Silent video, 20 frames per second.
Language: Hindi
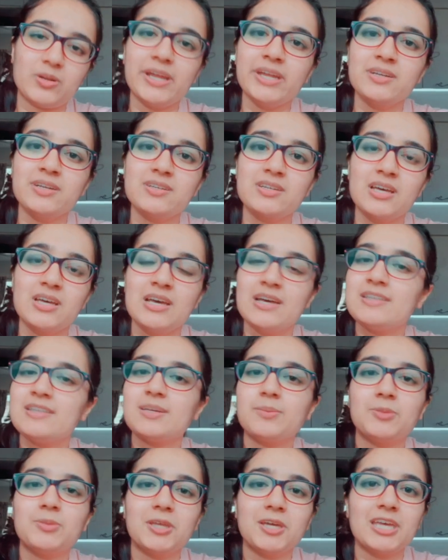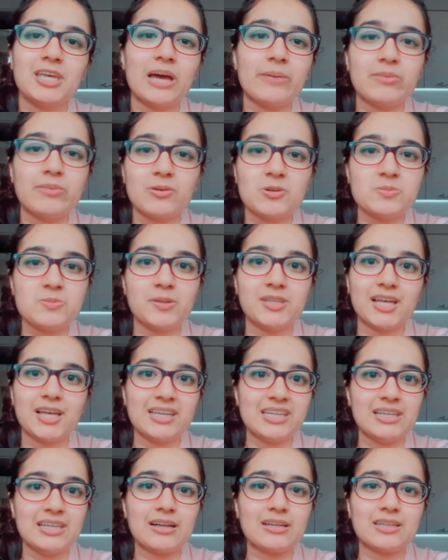राइट जब तक कि हमें कुछ पता
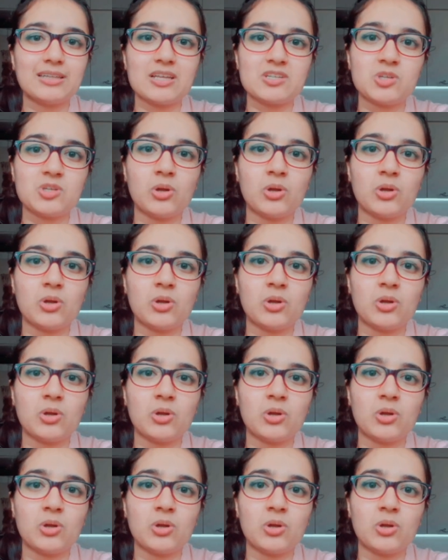नहीं लगता